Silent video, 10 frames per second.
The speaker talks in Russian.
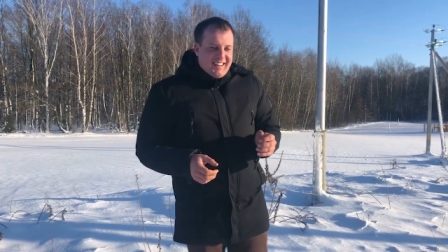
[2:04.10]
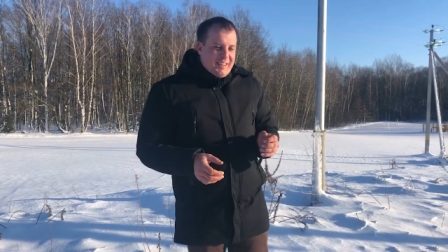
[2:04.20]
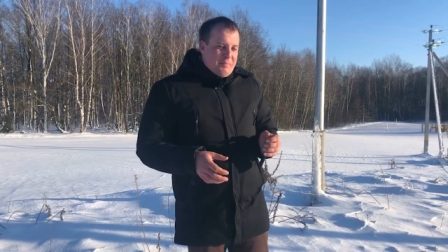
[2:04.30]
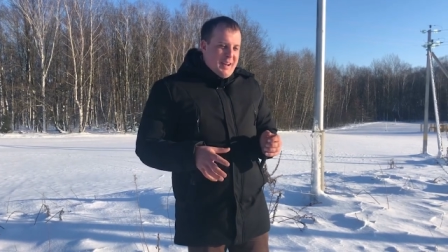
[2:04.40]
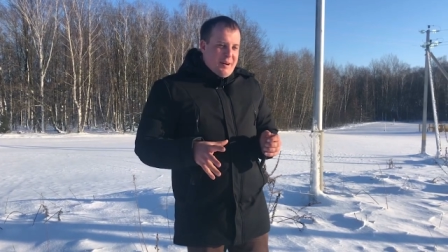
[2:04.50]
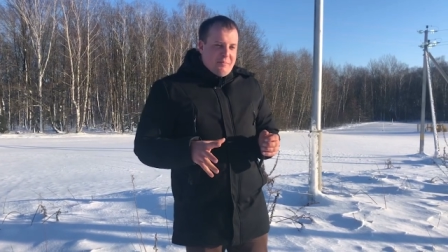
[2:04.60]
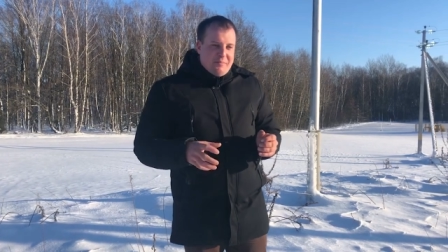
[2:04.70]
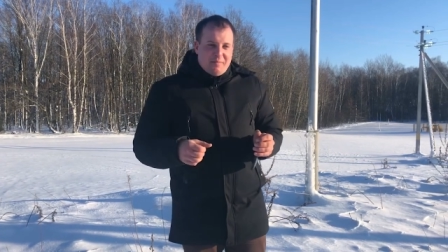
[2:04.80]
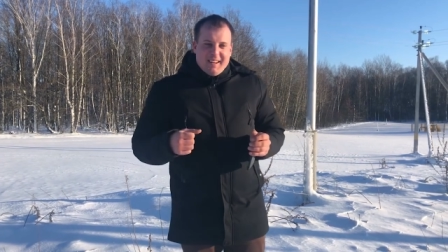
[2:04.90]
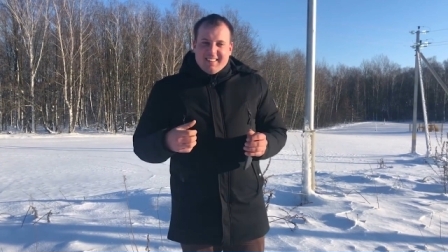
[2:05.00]
прям,
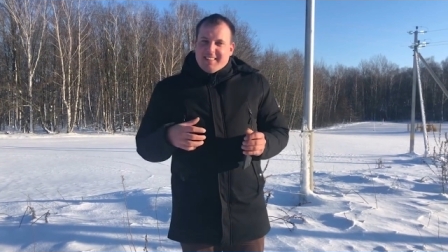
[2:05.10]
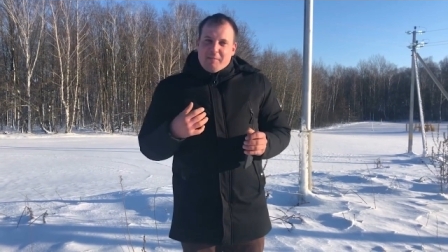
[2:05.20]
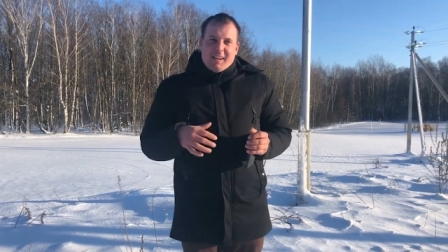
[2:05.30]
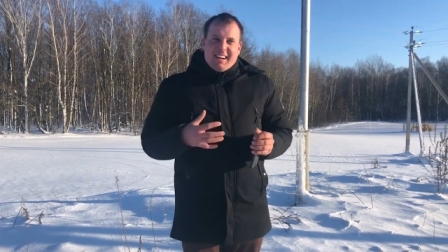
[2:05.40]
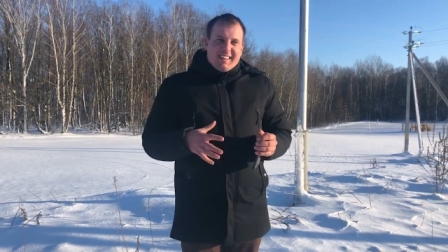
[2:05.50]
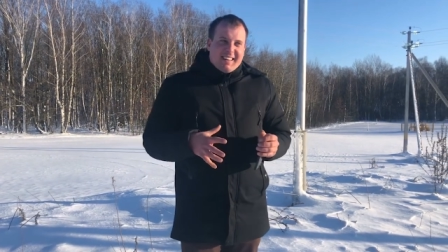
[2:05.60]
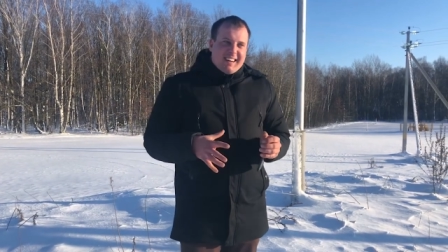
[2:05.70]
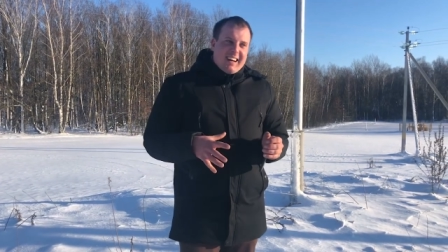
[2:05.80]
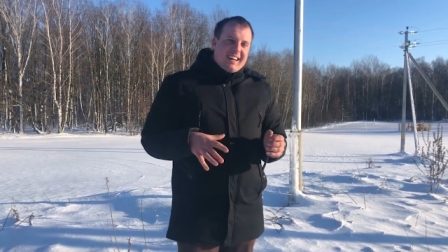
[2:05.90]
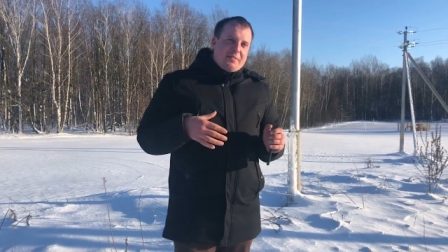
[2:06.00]
блин, для меня она
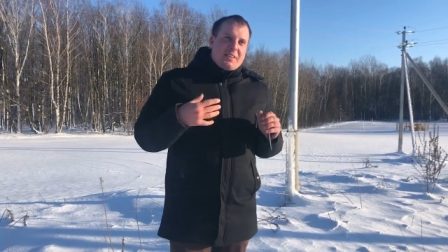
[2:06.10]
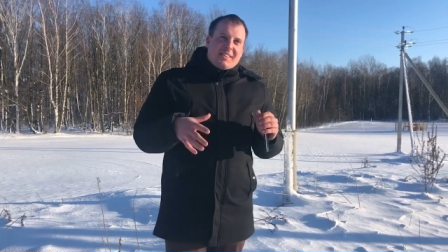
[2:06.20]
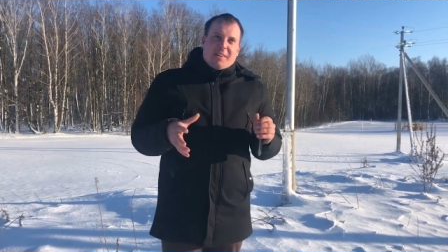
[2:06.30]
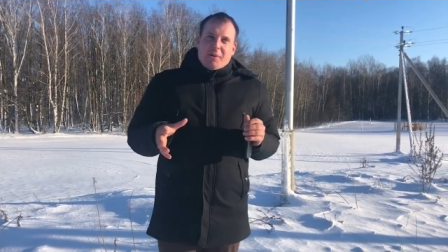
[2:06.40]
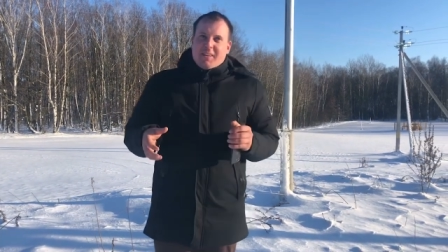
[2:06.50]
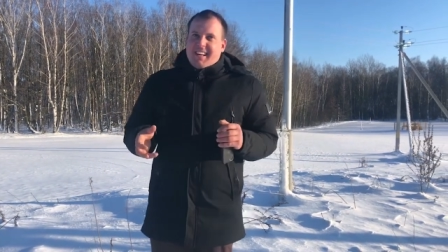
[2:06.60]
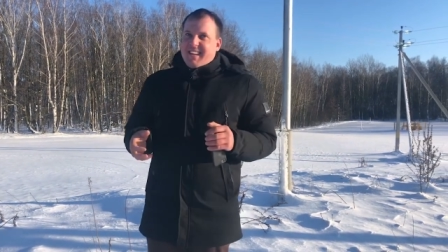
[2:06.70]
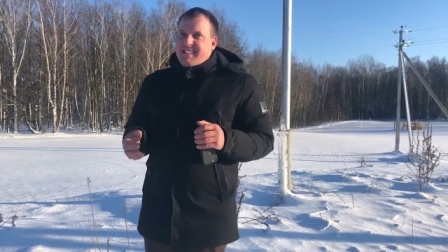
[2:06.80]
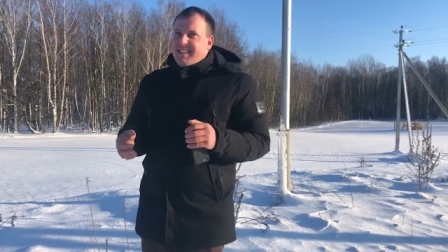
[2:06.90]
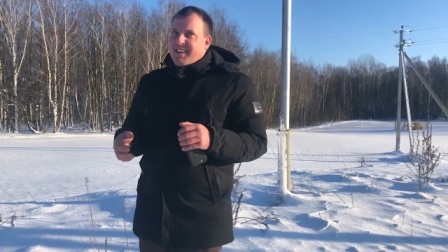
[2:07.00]
такая. Я видел ее на
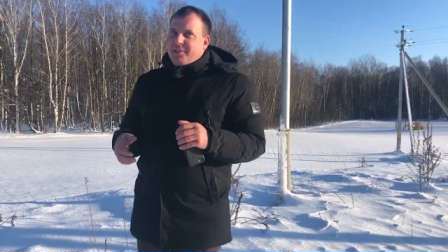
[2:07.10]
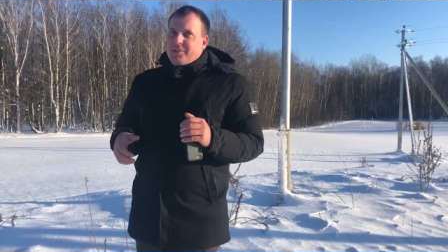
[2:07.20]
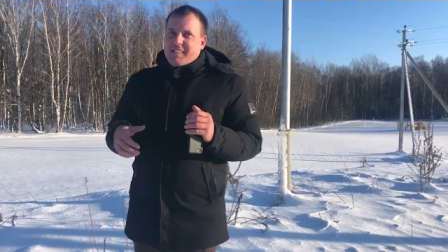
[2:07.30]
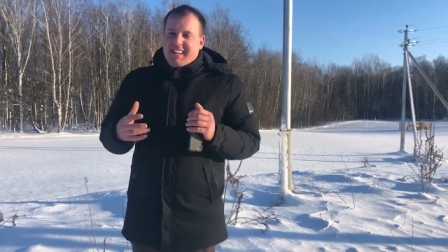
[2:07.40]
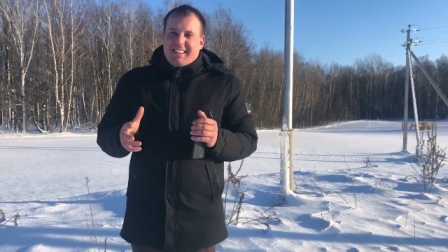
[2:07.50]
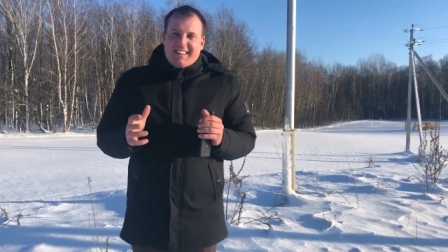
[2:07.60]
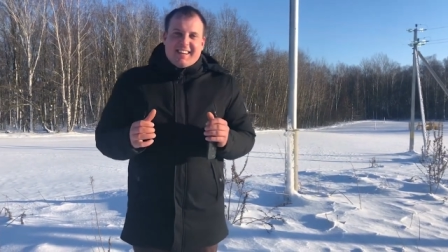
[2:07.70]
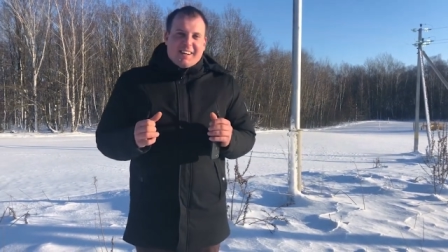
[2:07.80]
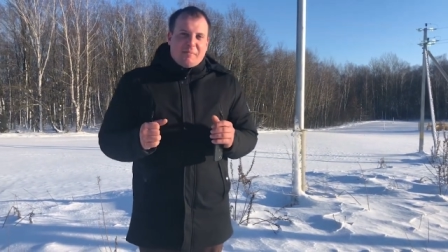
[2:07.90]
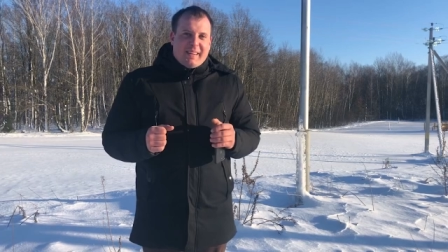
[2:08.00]
картинках, но дела с ней
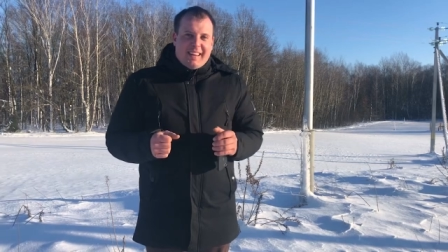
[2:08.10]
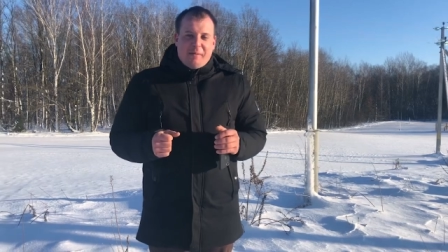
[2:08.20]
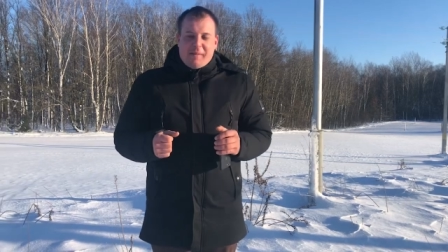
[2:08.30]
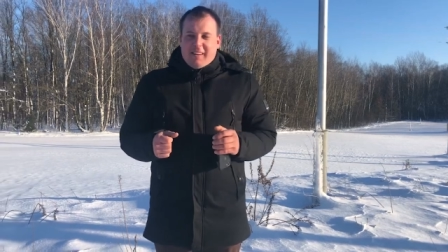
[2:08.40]
как бы не имел.